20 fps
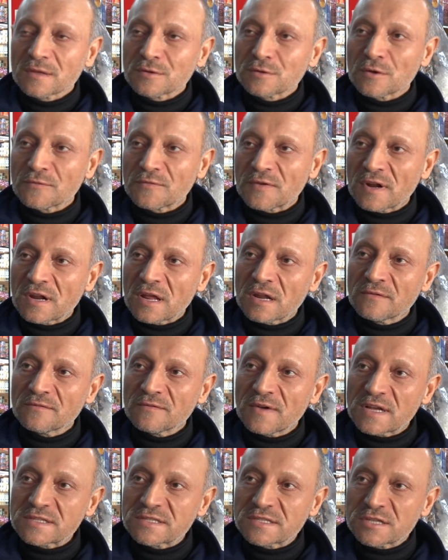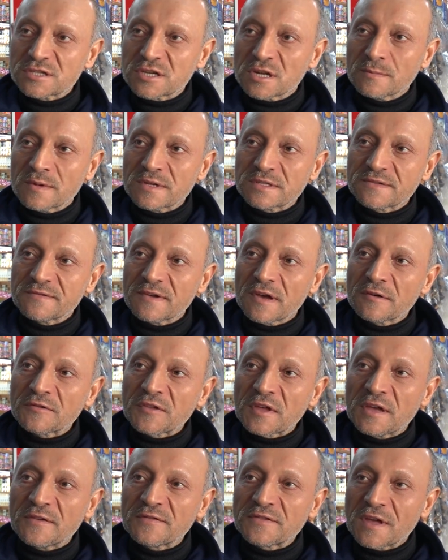sofraların vazgeçilmezi
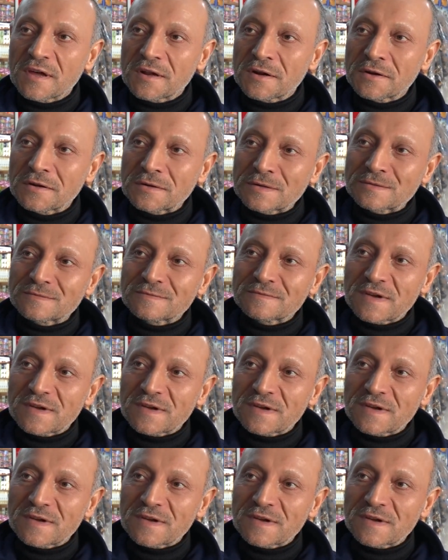veya da iftarın